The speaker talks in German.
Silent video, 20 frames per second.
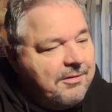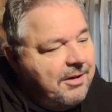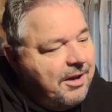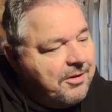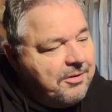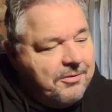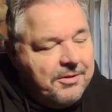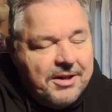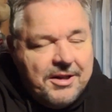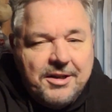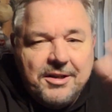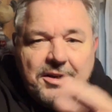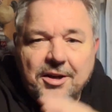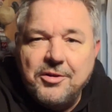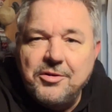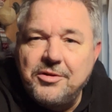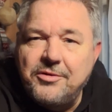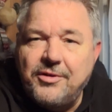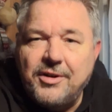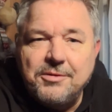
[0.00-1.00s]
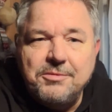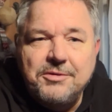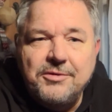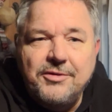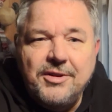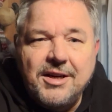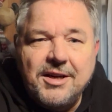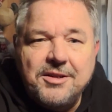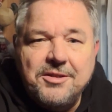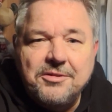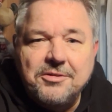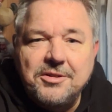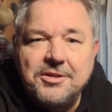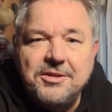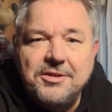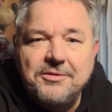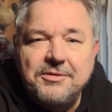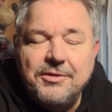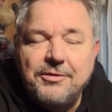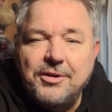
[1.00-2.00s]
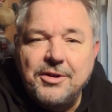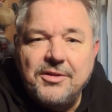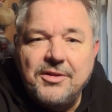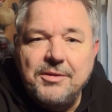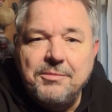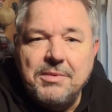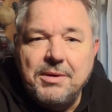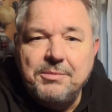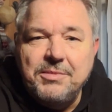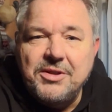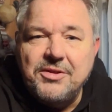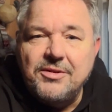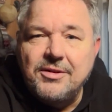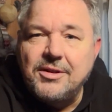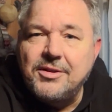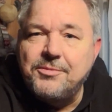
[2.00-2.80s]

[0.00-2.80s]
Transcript: also wirklich tausendfach bewährt und wir wollen es nicht mehr missen.